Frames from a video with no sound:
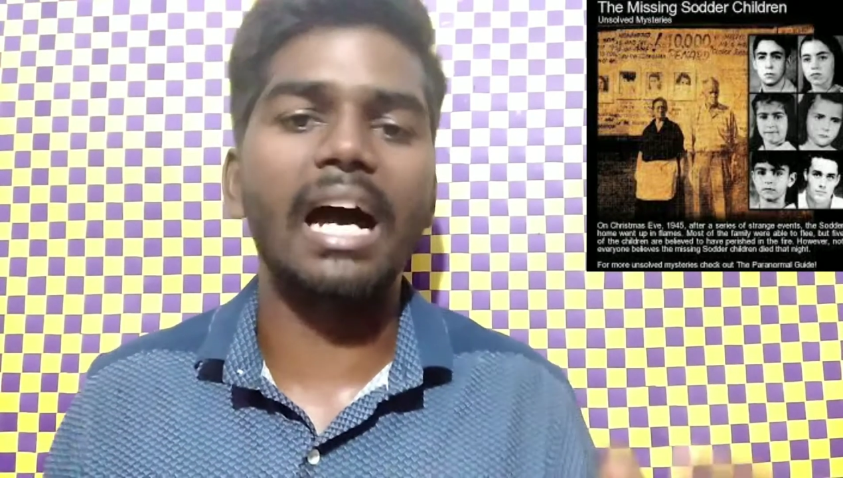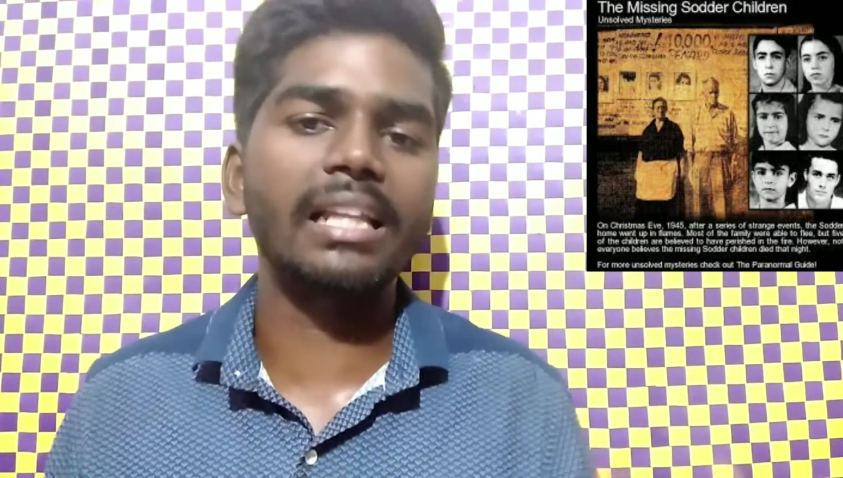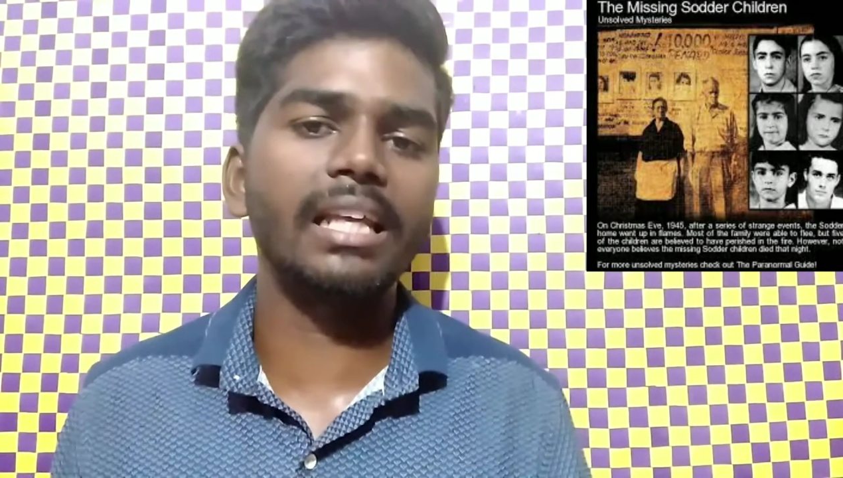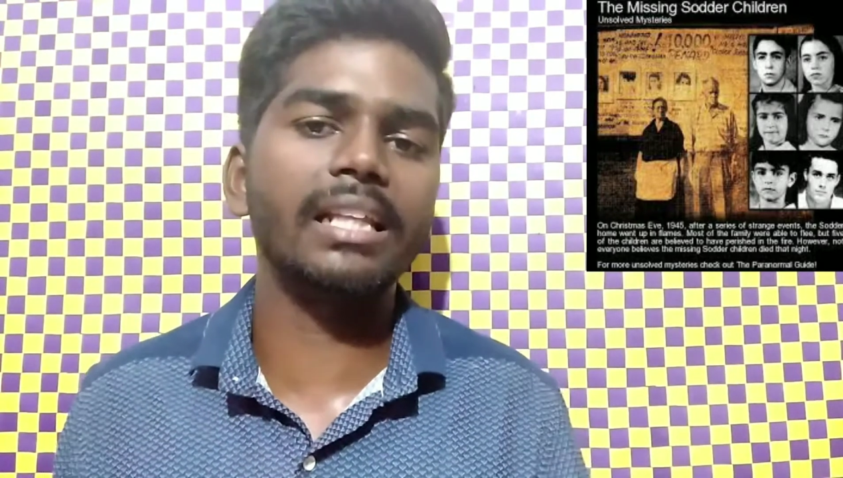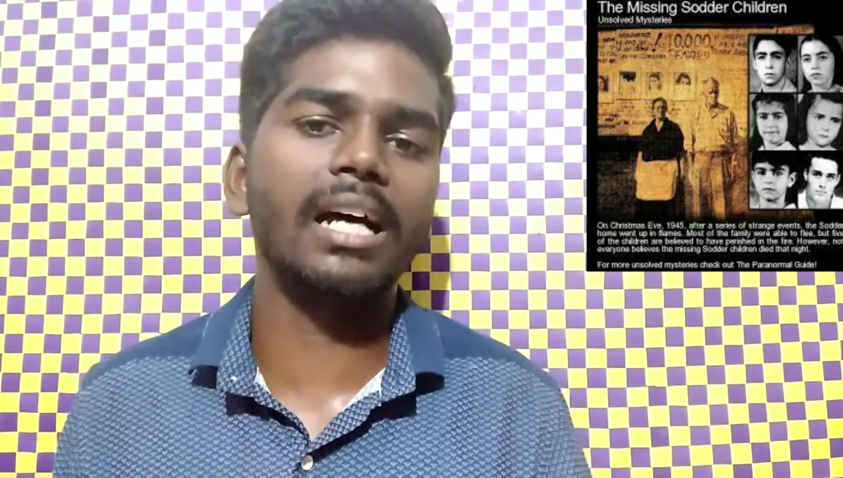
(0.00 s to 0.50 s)

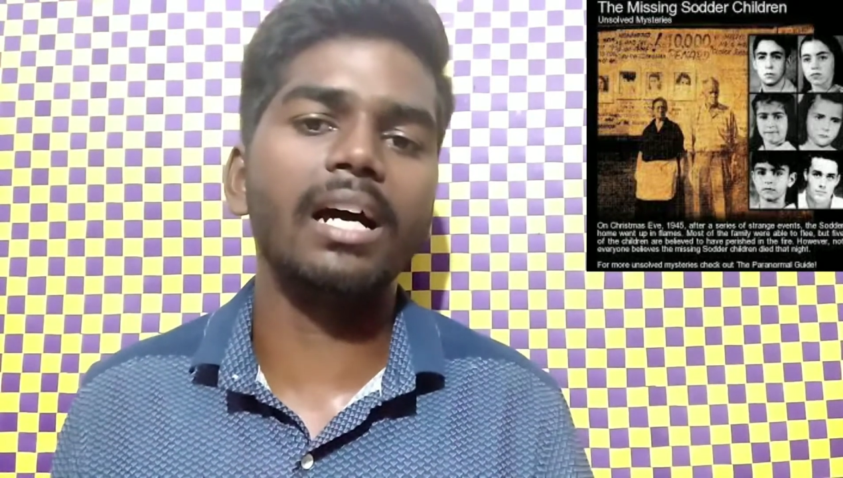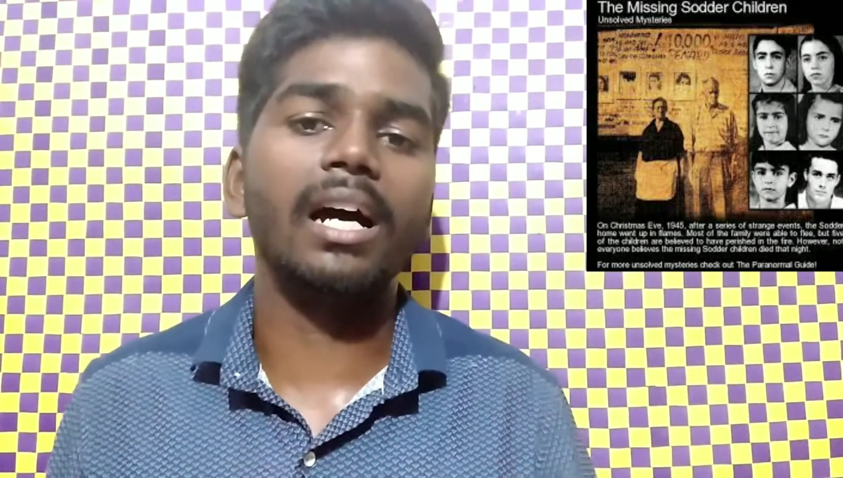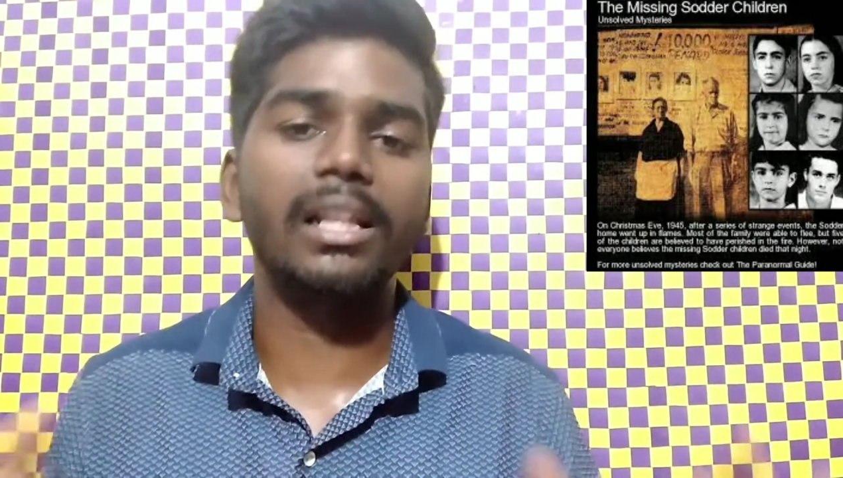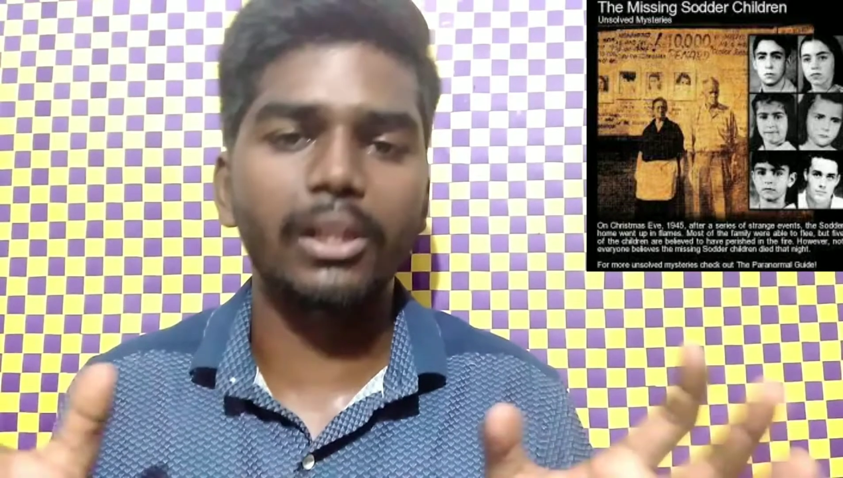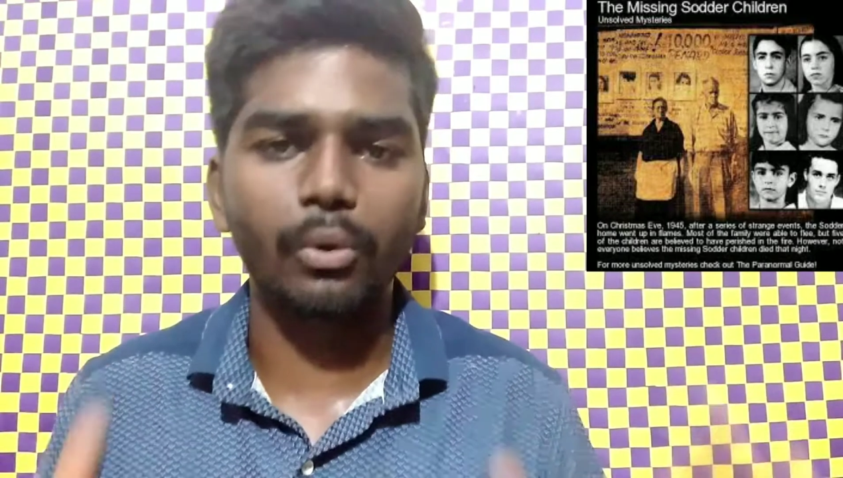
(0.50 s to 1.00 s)
அதே தான்
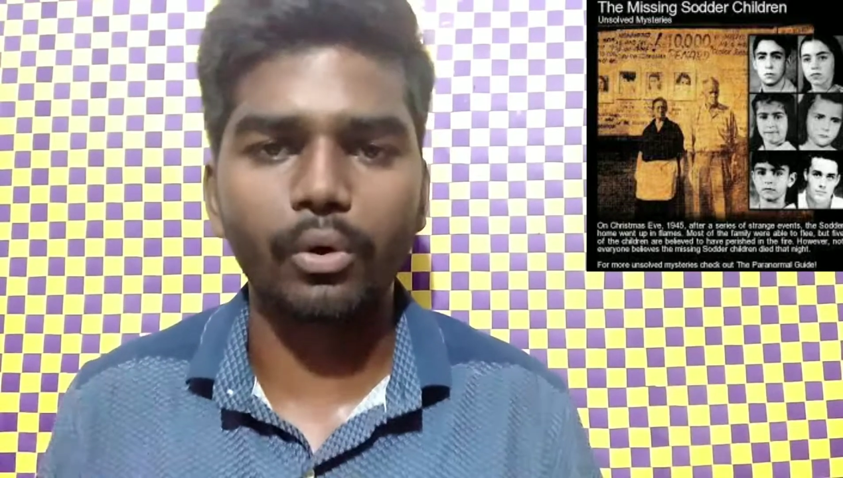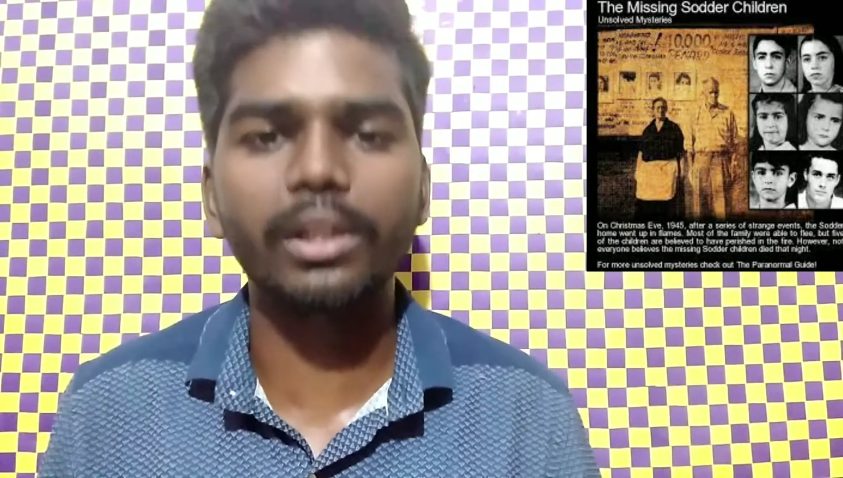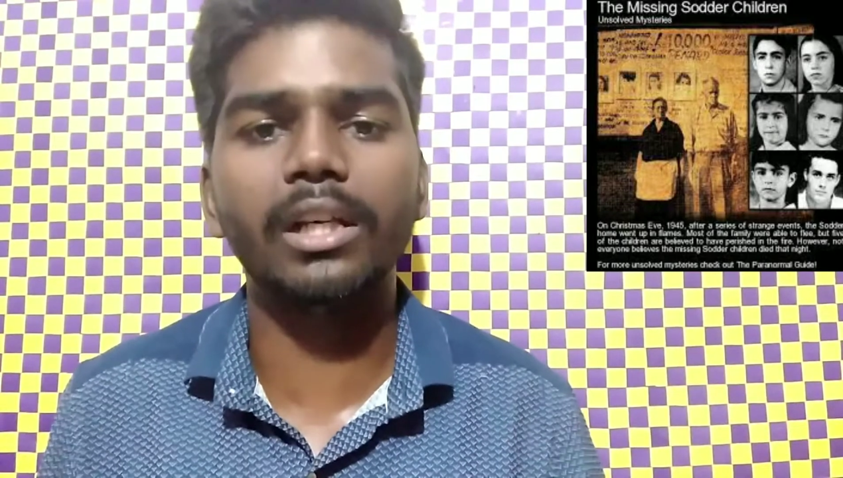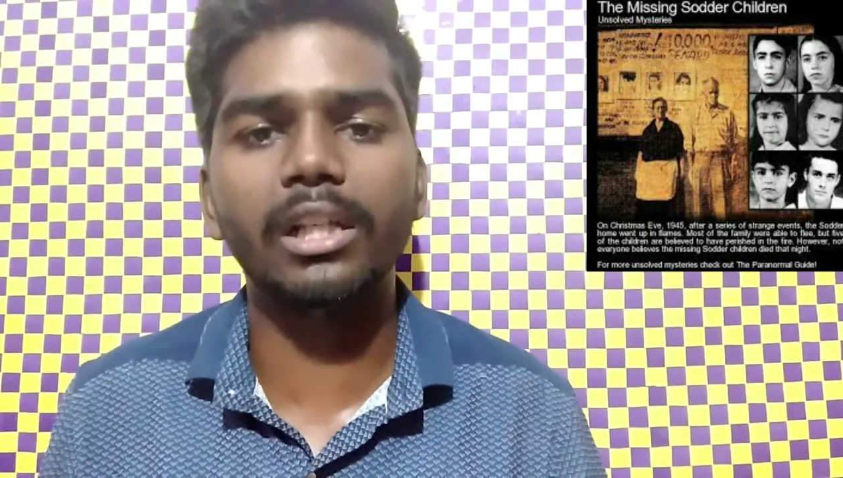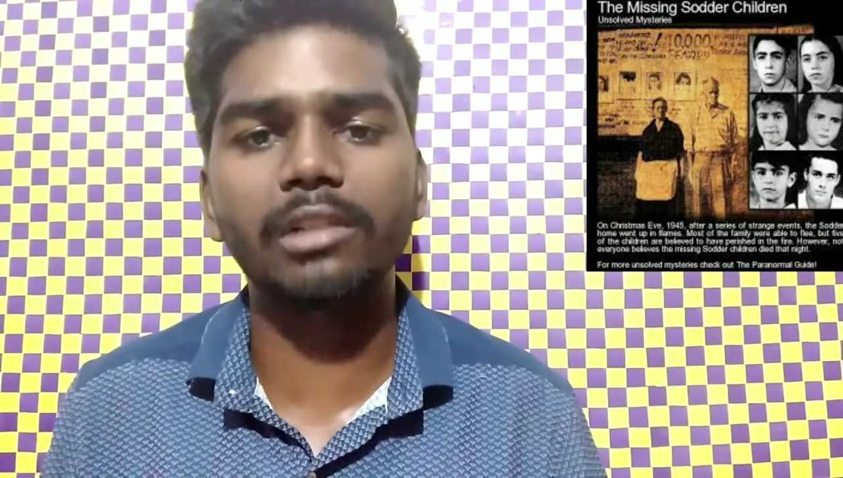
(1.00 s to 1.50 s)
அந்த
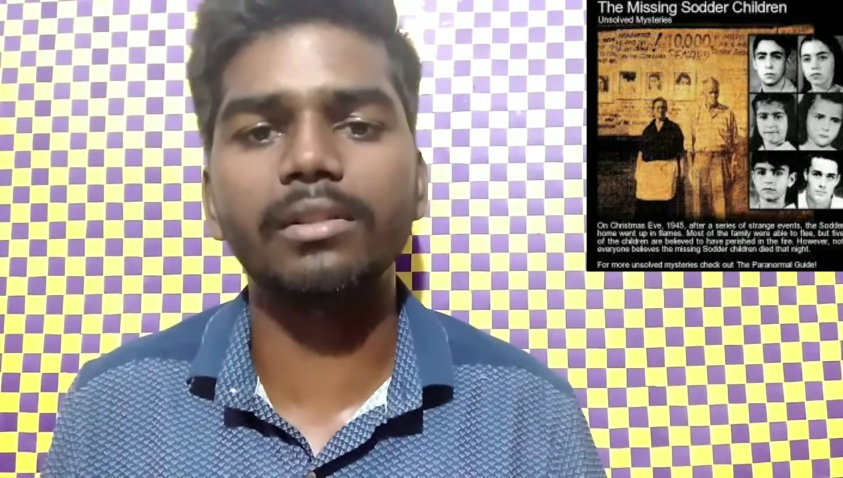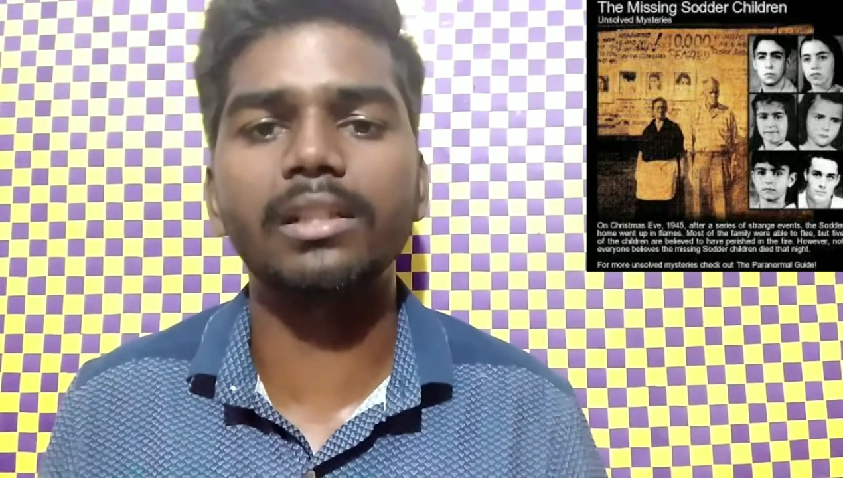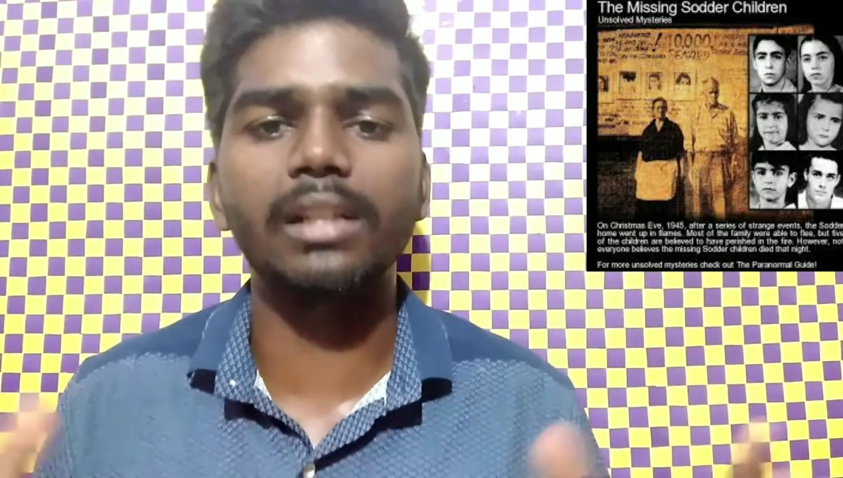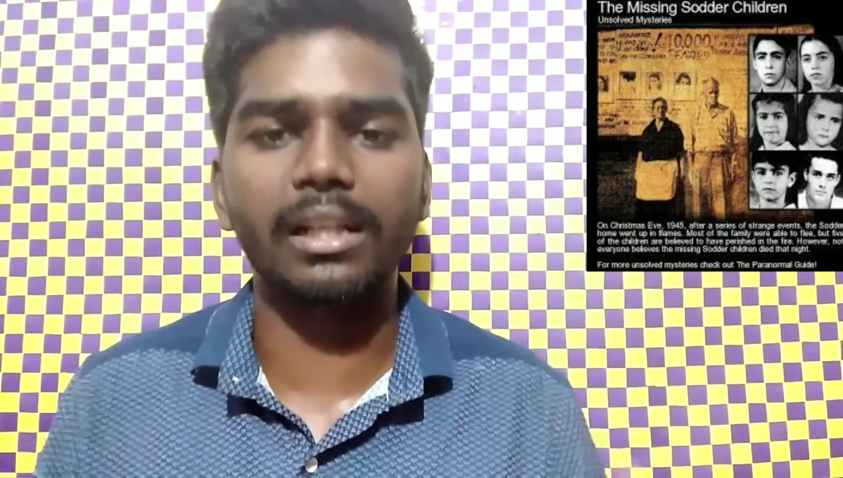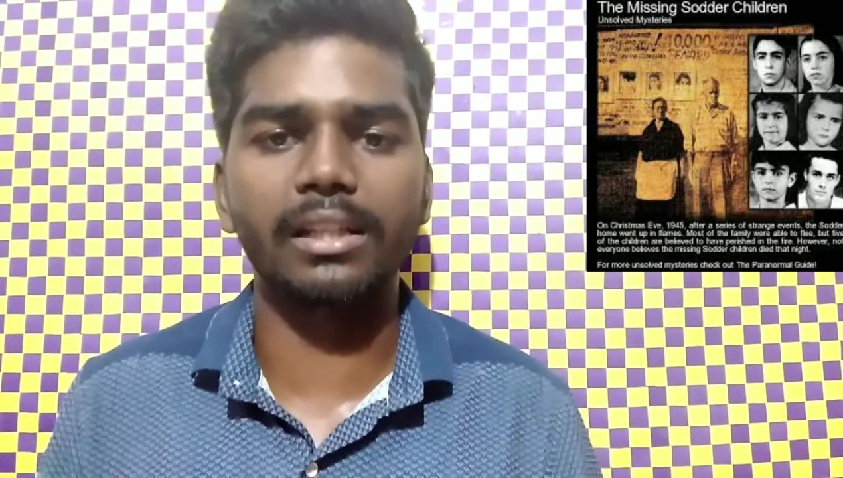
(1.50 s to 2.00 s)
குழந்தைங்களுக்கும்
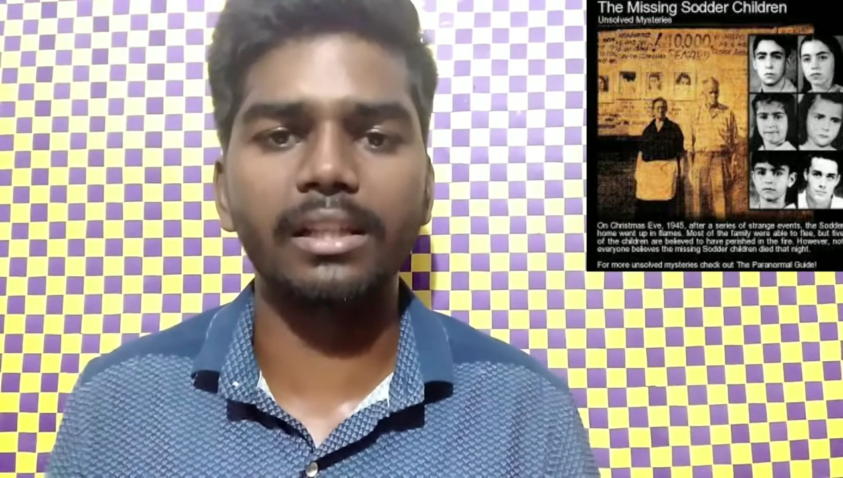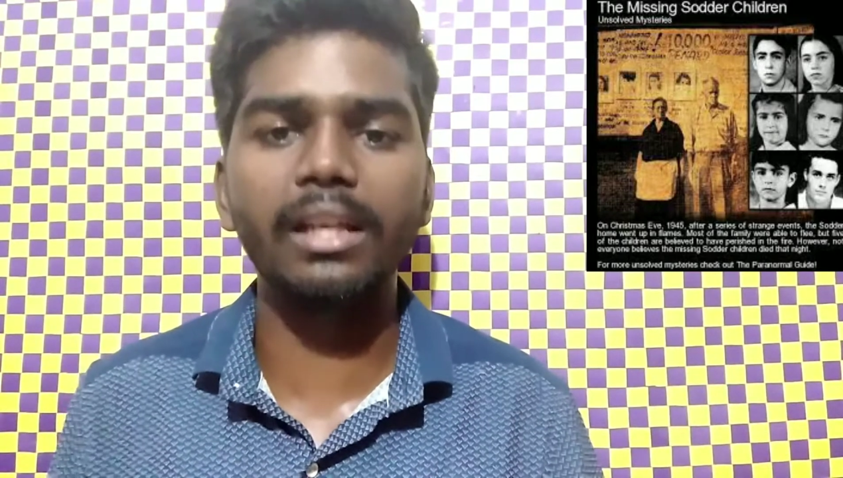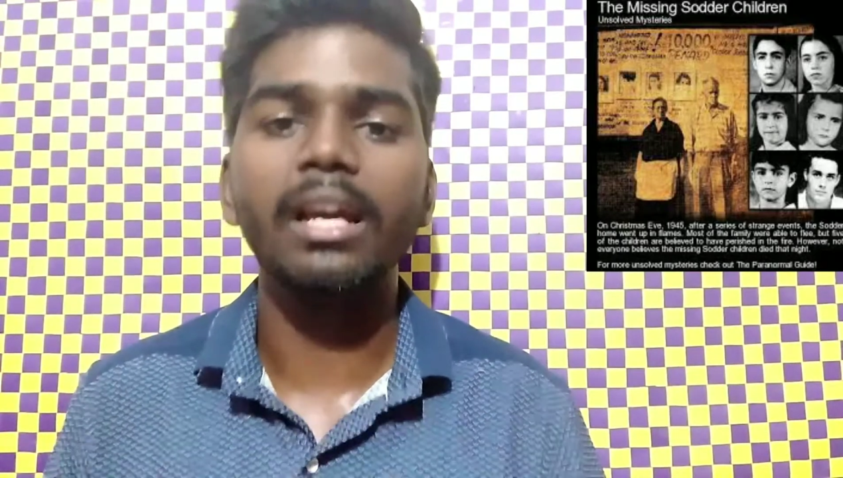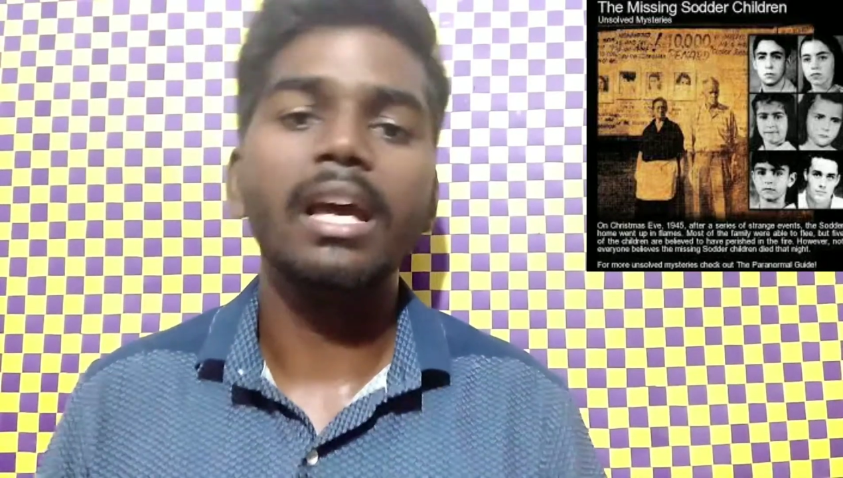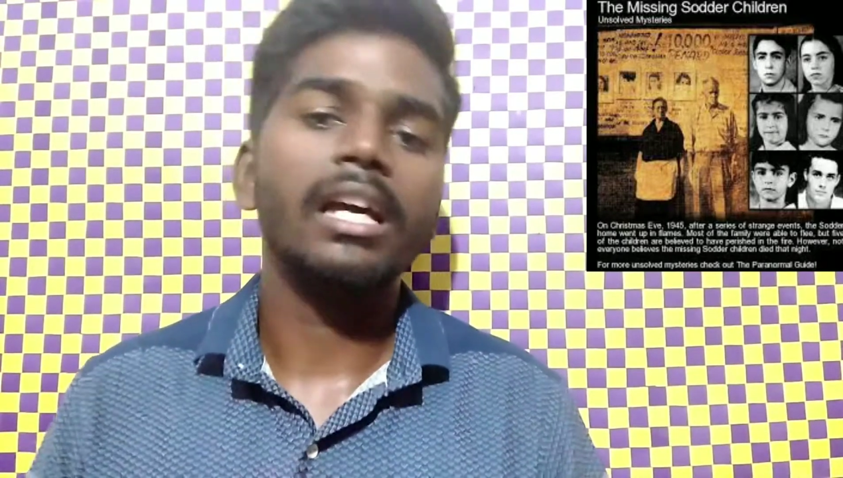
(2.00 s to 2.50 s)
வந்து நடந்தது